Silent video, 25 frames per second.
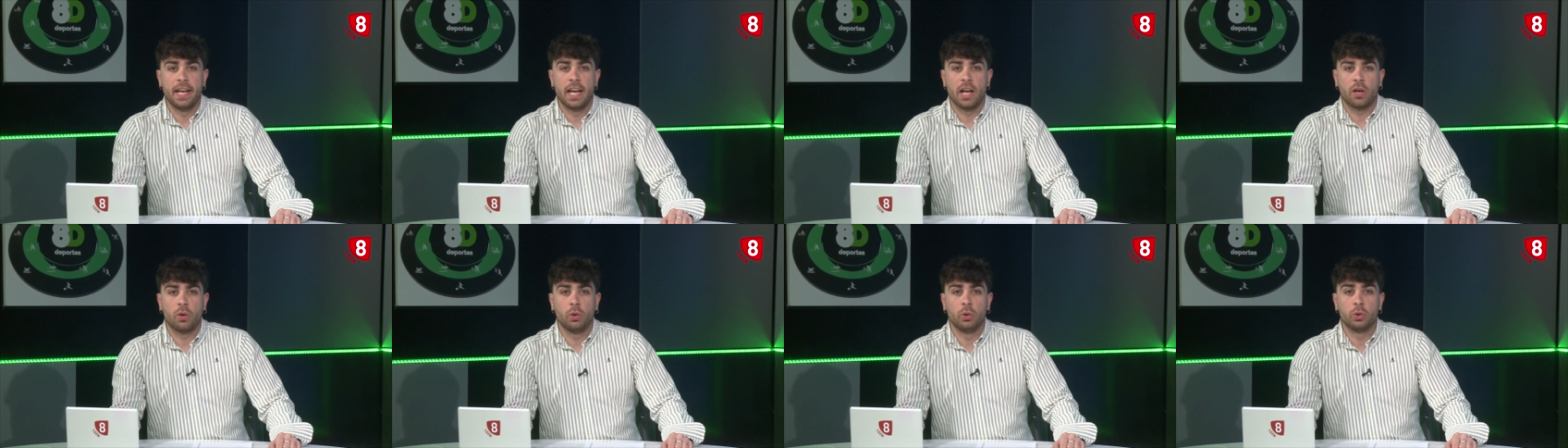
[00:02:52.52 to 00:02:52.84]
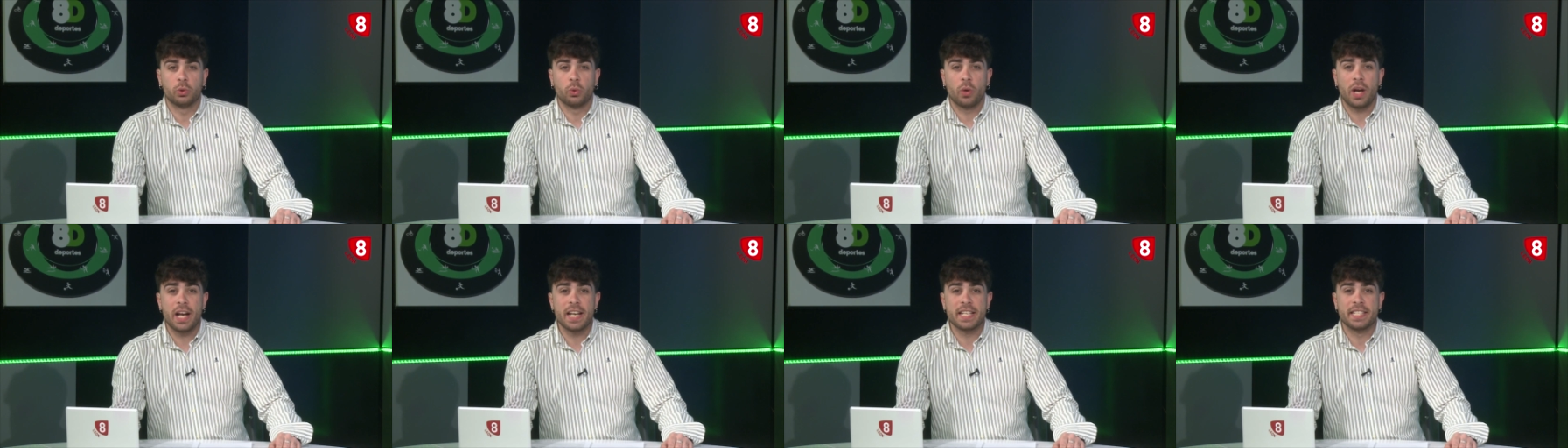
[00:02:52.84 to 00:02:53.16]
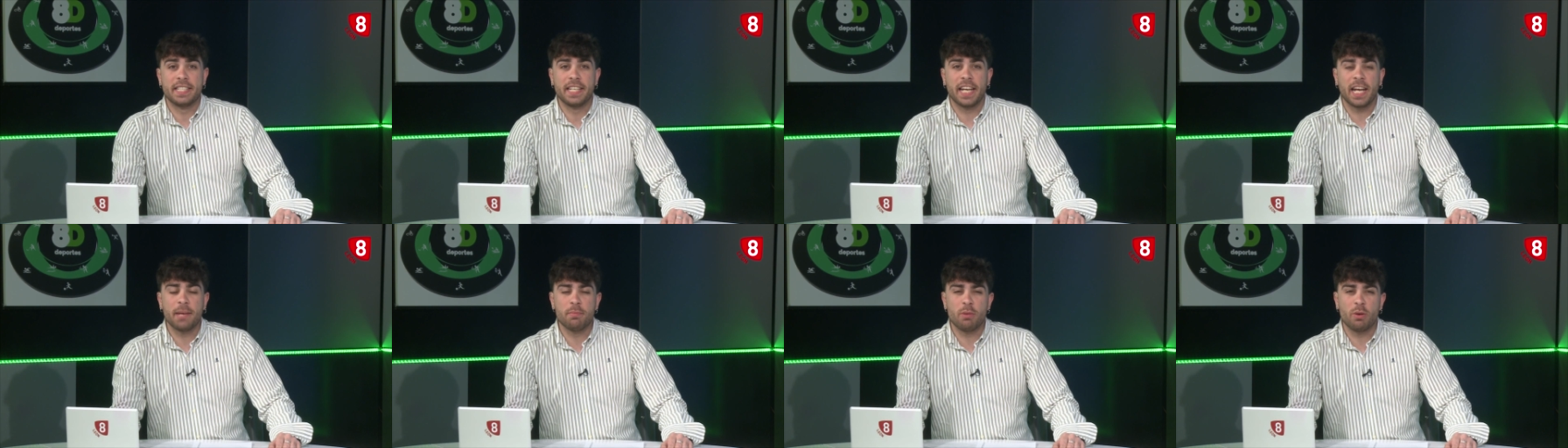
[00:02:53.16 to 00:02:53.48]
y la
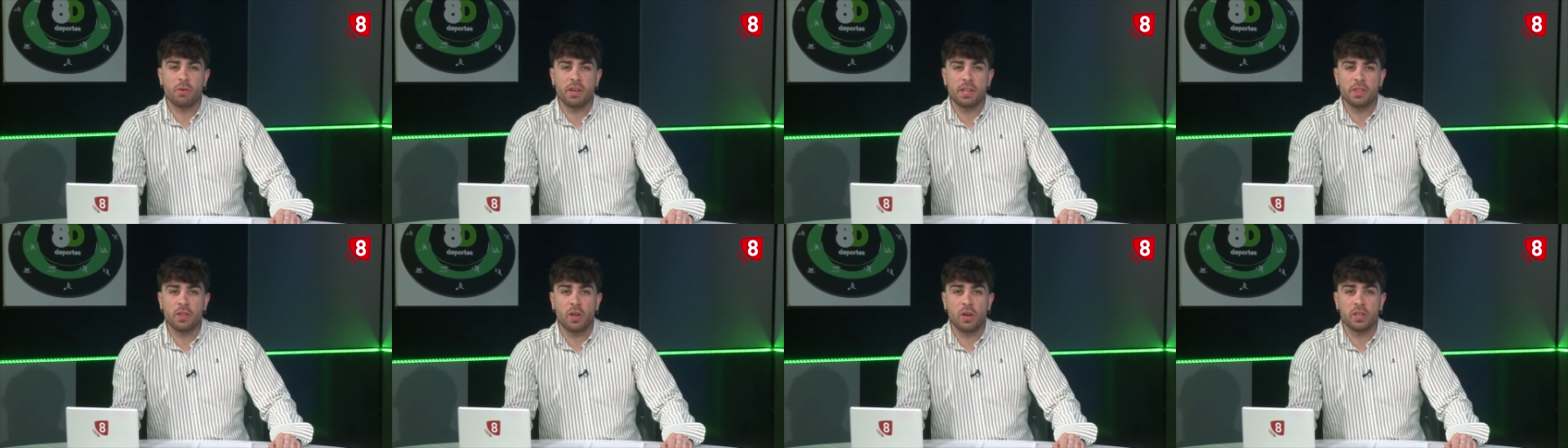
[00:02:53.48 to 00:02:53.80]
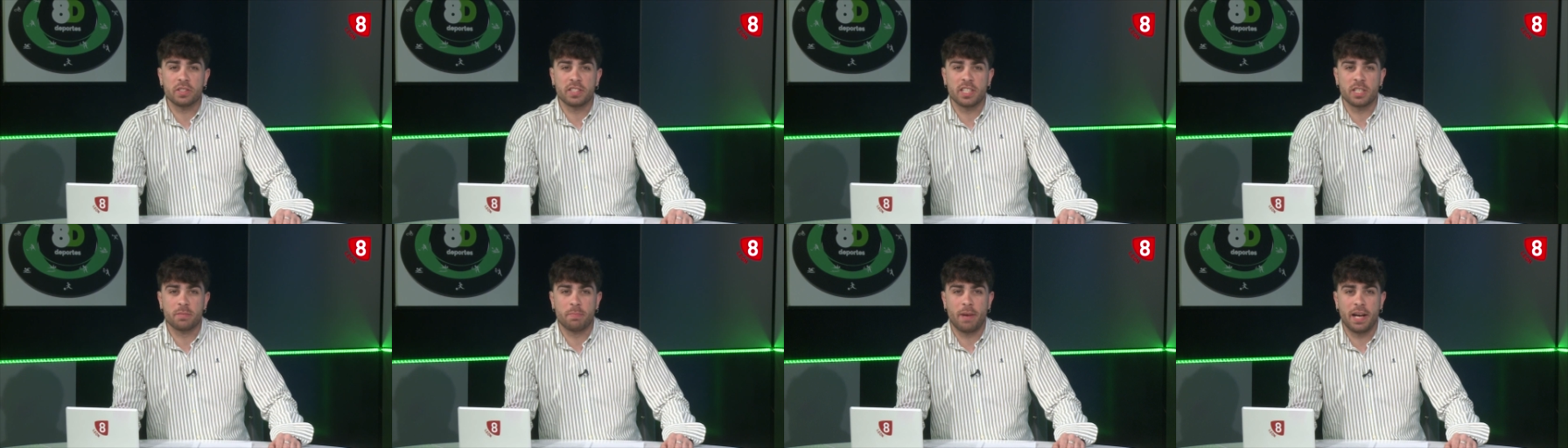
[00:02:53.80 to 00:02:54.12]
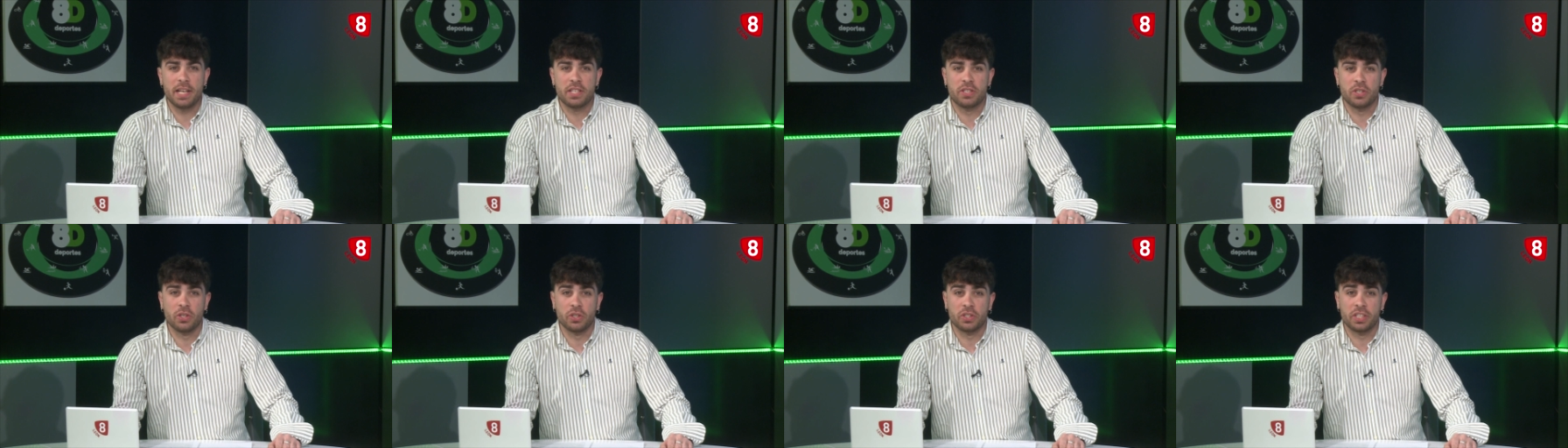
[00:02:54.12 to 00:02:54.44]
Cultural sigue moviendo los
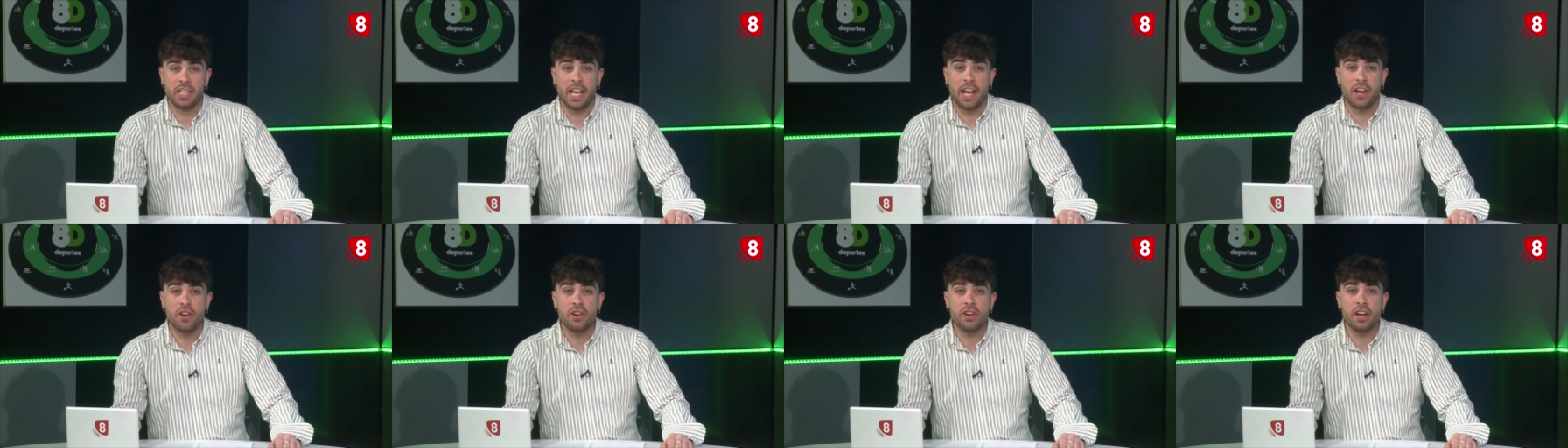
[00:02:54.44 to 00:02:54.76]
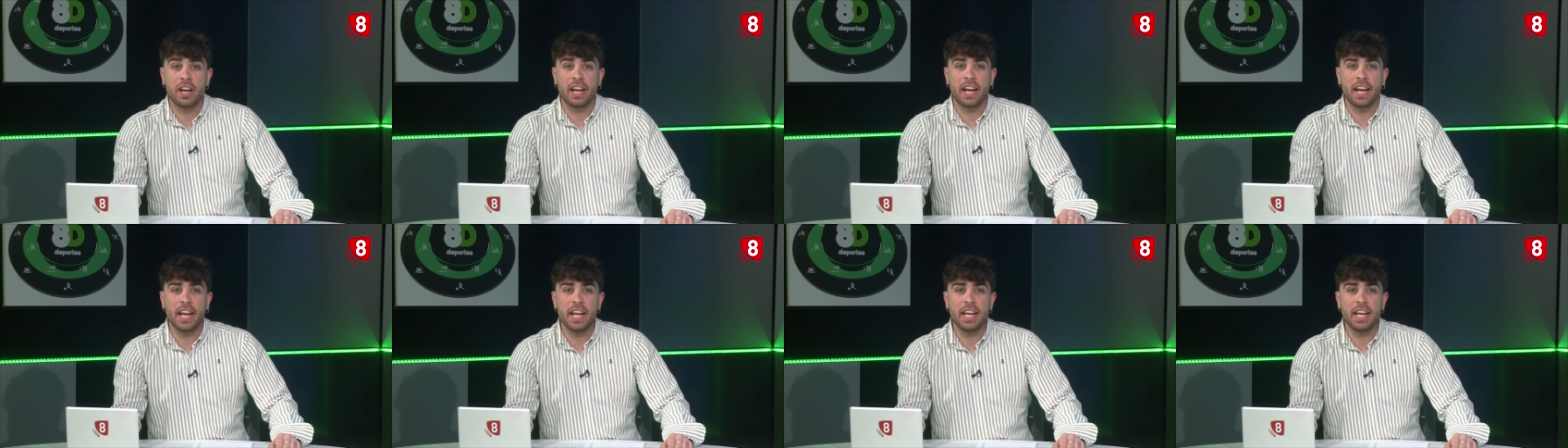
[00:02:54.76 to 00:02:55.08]
despachos y Aarón